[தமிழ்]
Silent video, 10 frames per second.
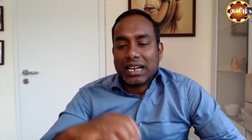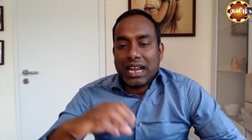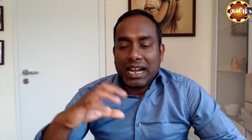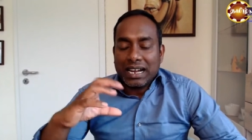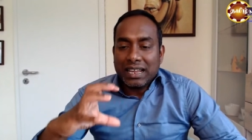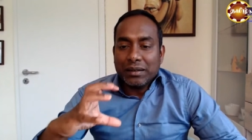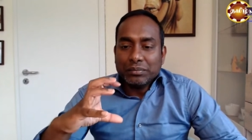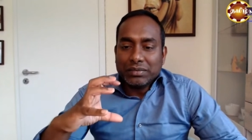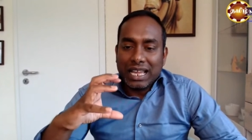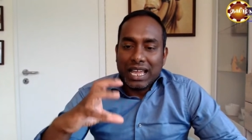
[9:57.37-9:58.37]
கணையம்
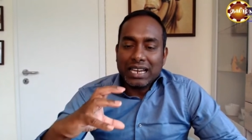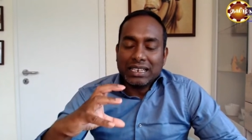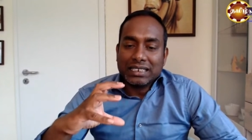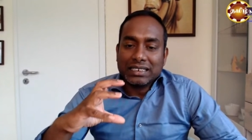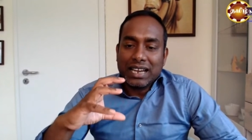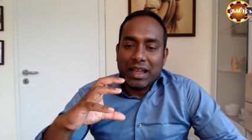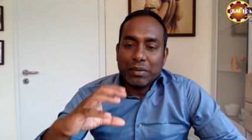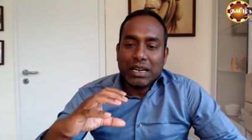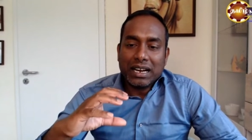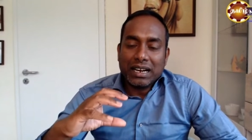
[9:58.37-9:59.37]
தயாரிக்கின்ற
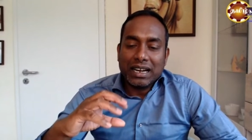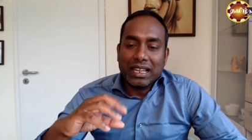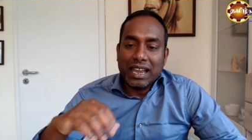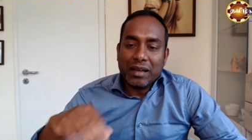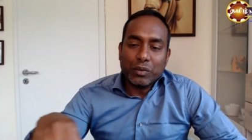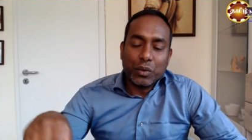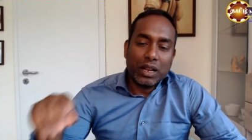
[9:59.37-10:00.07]
அமிலங்கள் எல்லாம்